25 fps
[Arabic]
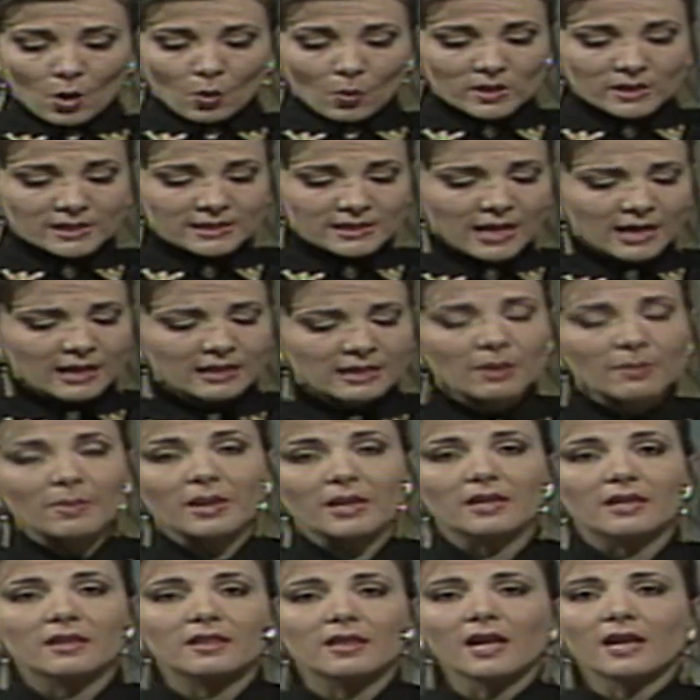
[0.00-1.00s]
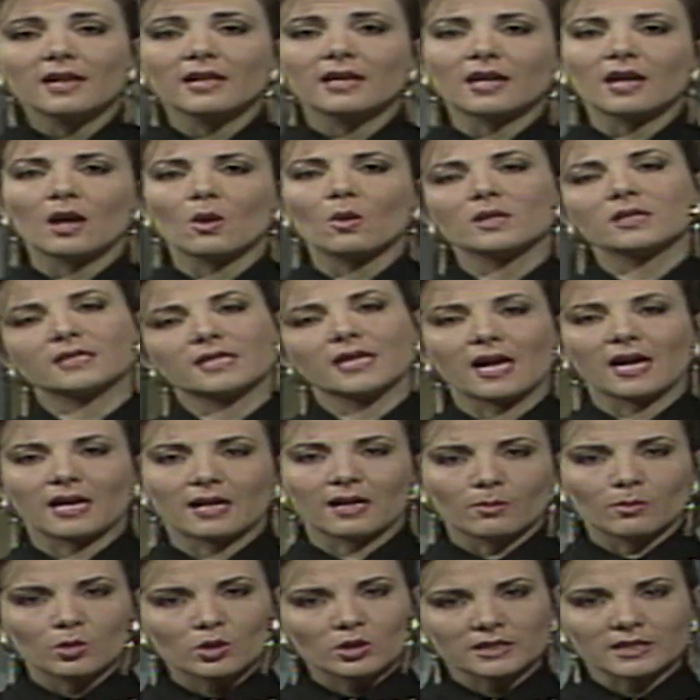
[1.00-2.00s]
واستخدم لذلك
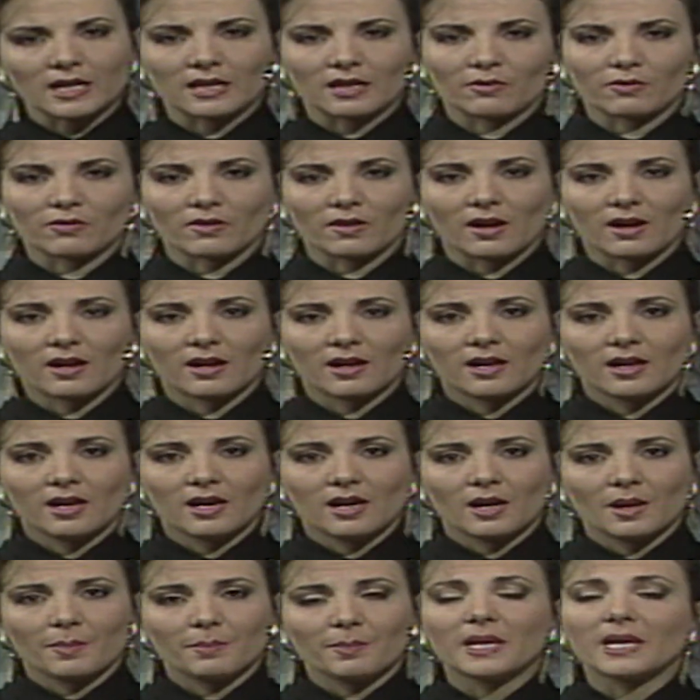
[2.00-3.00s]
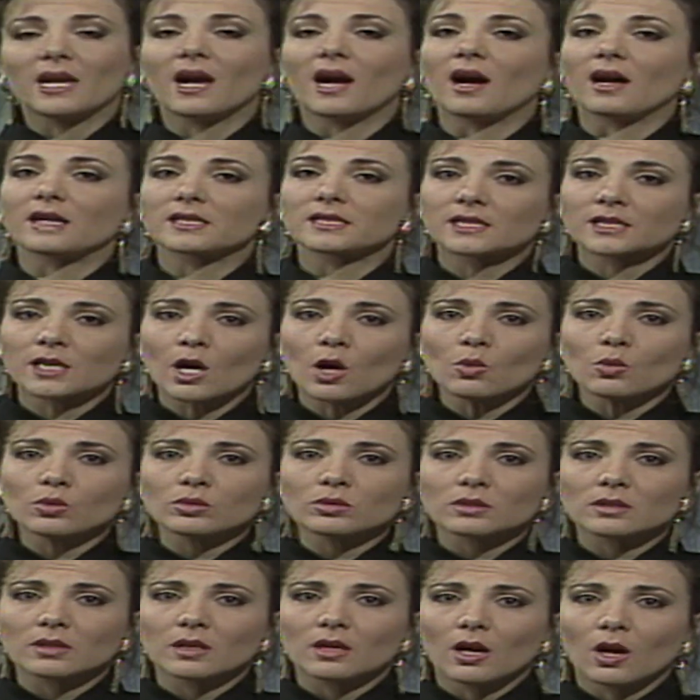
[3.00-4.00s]
وسائل مختلفة منها الصوت
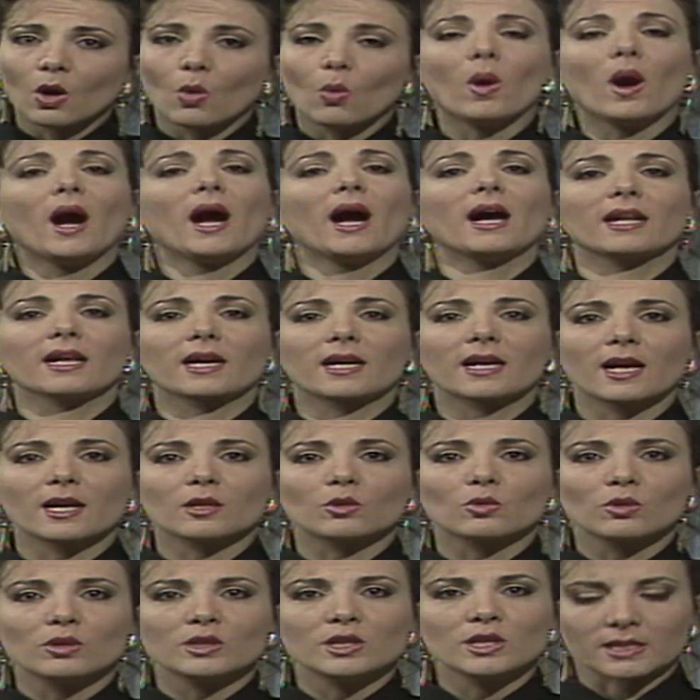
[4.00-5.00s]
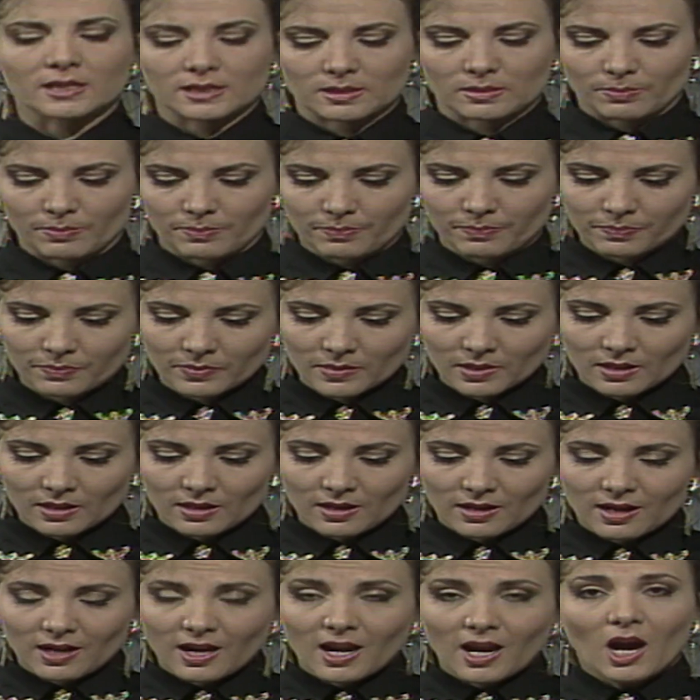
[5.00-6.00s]
وحركات الجسم
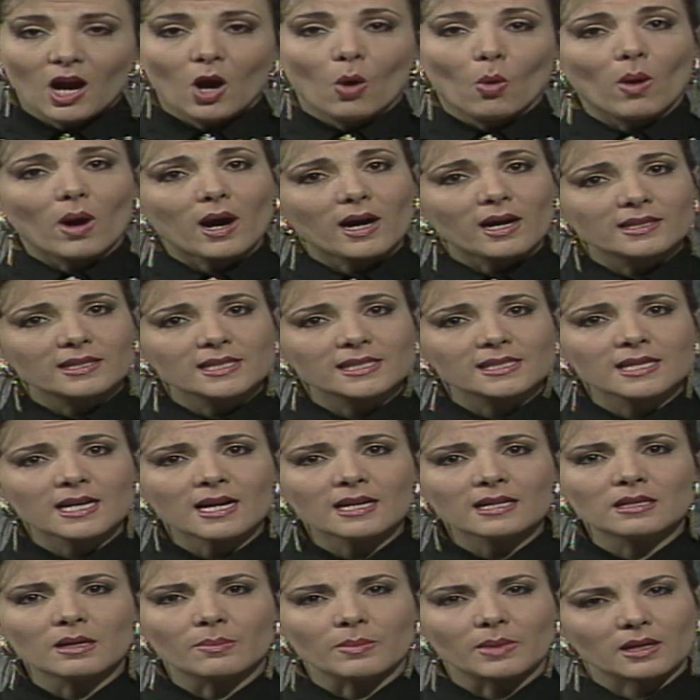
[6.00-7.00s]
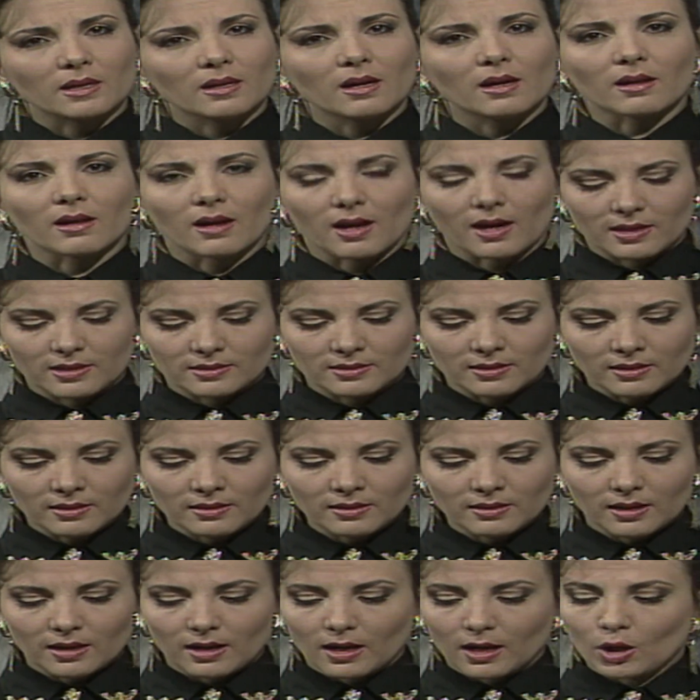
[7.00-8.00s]
وقد استخدم النار أيضا
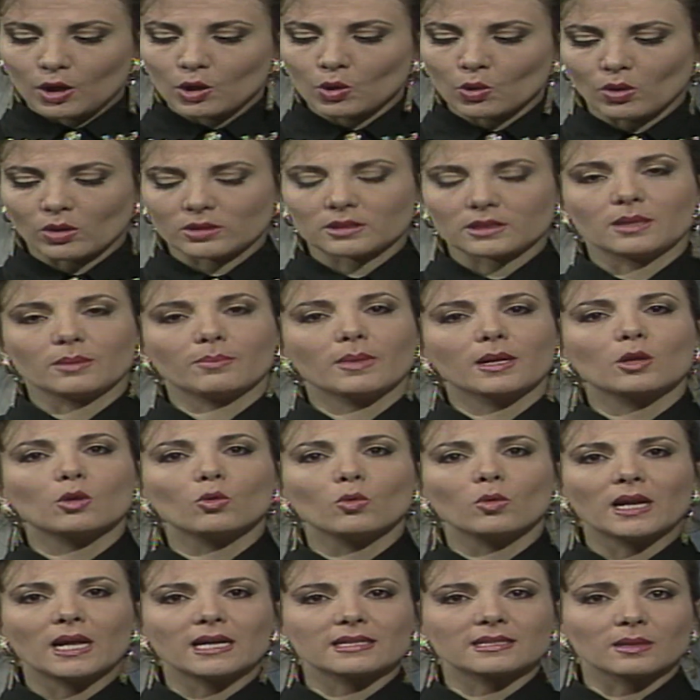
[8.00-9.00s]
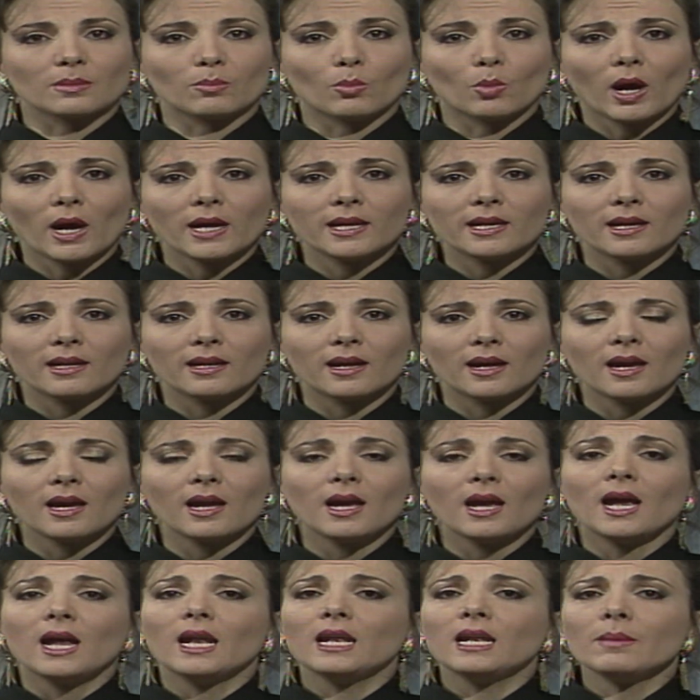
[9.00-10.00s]
ليعطي مدلولات معينة
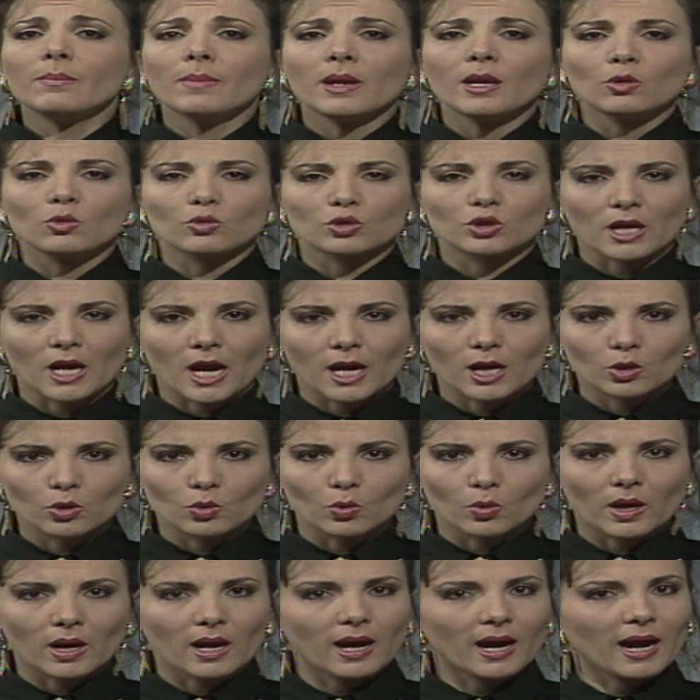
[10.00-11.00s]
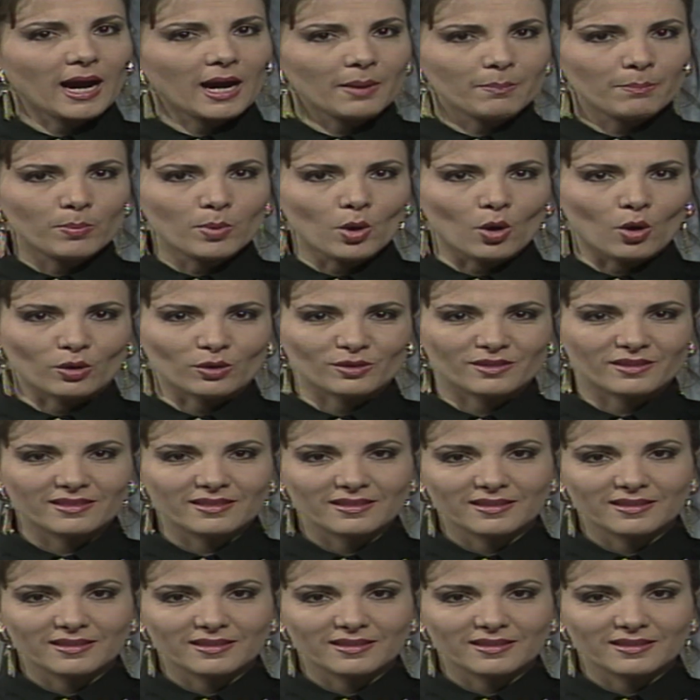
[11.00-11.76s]
لمن يشاهدها عن بعد